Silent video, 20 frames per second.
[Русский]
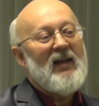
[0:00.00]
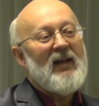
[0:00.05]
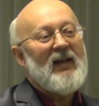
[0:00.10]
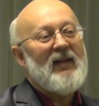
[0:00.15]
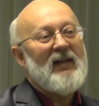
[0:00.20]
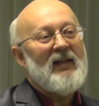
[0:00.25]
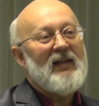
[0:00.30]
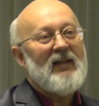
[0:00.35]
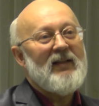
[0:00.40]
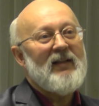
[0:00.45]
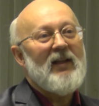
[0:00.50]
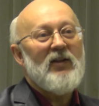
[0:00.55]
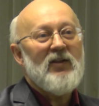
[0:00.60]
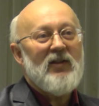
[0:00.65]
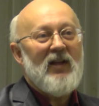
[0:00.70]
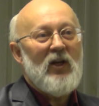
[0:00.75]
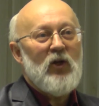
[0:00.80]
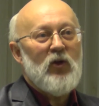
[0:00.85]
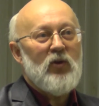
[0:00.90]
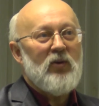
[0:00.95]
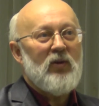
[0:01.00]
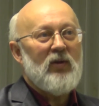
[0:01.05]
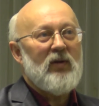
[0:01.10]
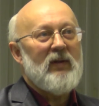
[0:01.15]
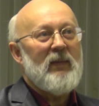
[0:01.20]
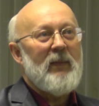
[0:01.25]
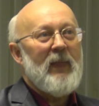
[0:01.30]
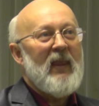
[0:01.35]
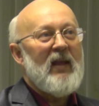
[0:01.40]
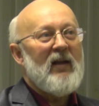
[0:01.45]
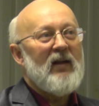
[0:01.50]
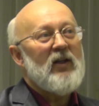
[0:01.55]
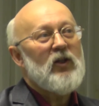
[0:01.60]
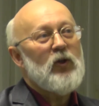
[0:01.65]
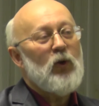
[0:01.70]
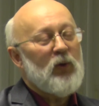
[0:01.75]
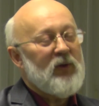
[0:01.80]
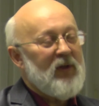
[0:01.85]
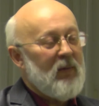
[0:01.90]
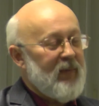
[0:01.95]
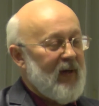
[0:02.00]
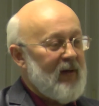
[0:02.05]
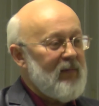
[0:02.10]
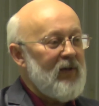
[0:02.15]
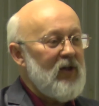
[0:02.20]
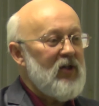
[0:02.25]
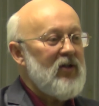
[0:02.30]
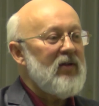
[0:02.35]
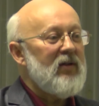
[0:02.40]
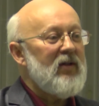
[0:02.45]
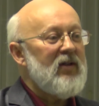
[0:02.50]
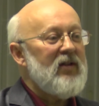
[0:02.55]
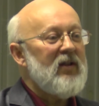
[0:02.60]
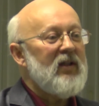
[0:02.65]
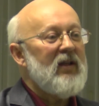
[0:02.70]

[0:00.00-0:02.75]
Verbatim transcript: э, надо сказать, что к золотопромышленности,